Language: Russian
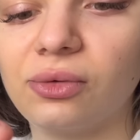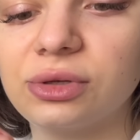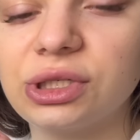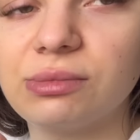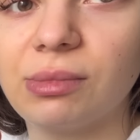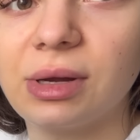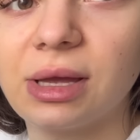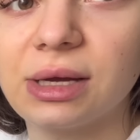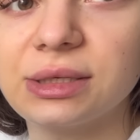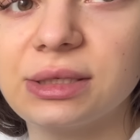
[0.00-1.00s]
очень
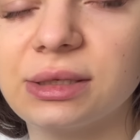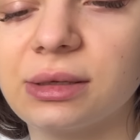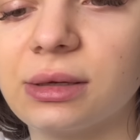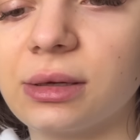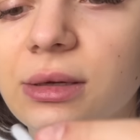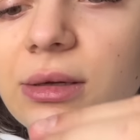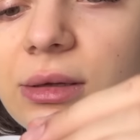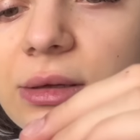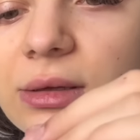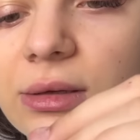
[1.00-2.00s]
боясь,
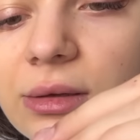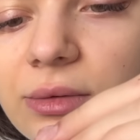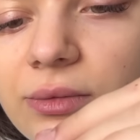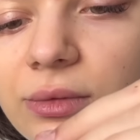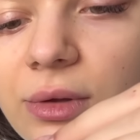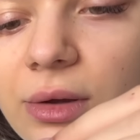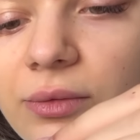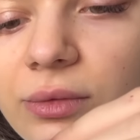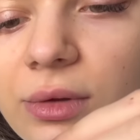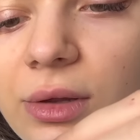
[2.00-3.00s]
вот
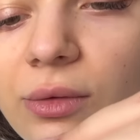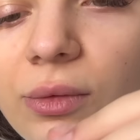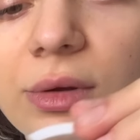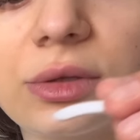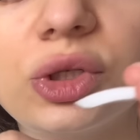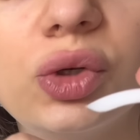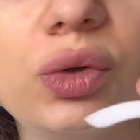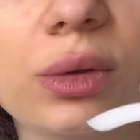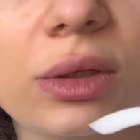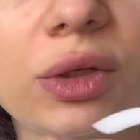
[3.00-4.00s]
так вот на ноготь.
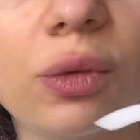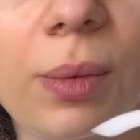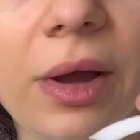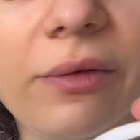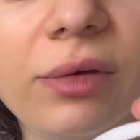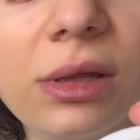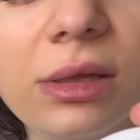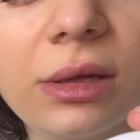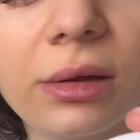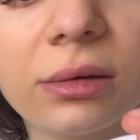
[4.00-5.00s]
Чуть-чуть отступаю,
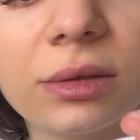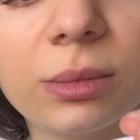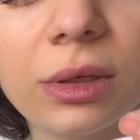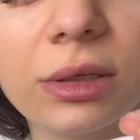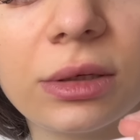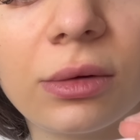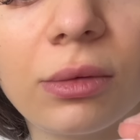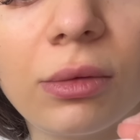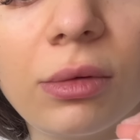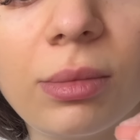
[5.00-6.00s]
видите? Смотрите,
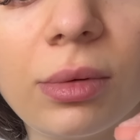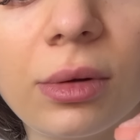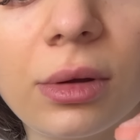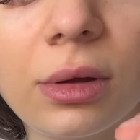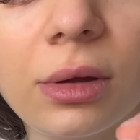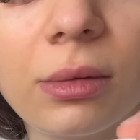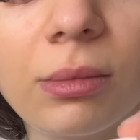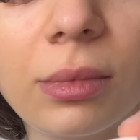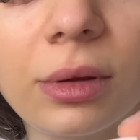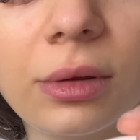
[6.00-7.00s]
оп.
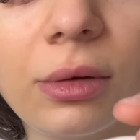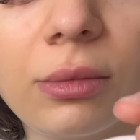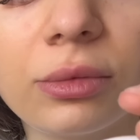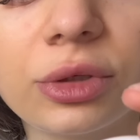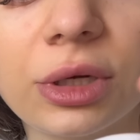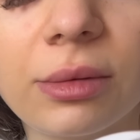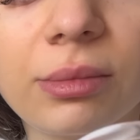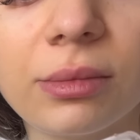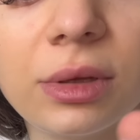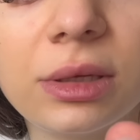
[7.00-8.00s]
Потом а уже
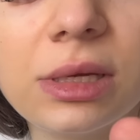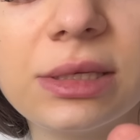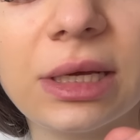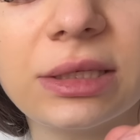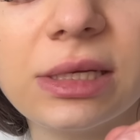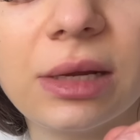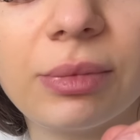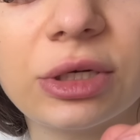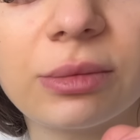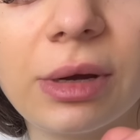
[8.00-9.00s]
нельзя сильно
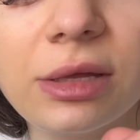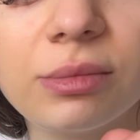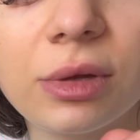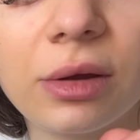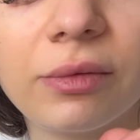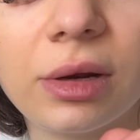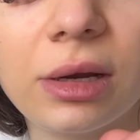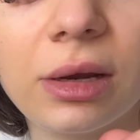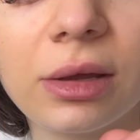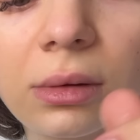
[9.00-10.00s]
прижимать, мне
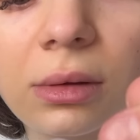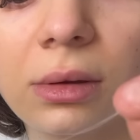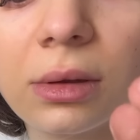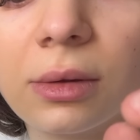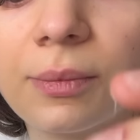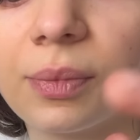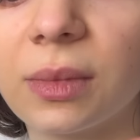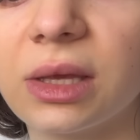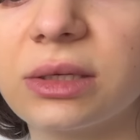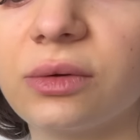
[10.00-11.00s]
говорили.
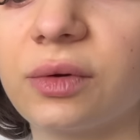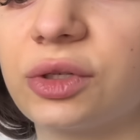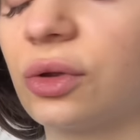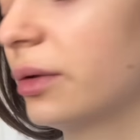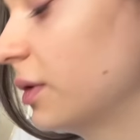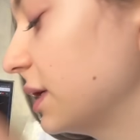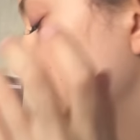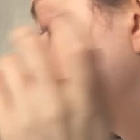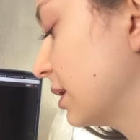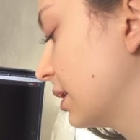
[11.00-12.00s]
Если у вас что-то
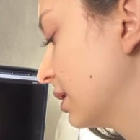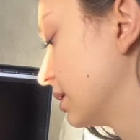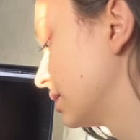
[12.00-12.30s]
вылезает, это надо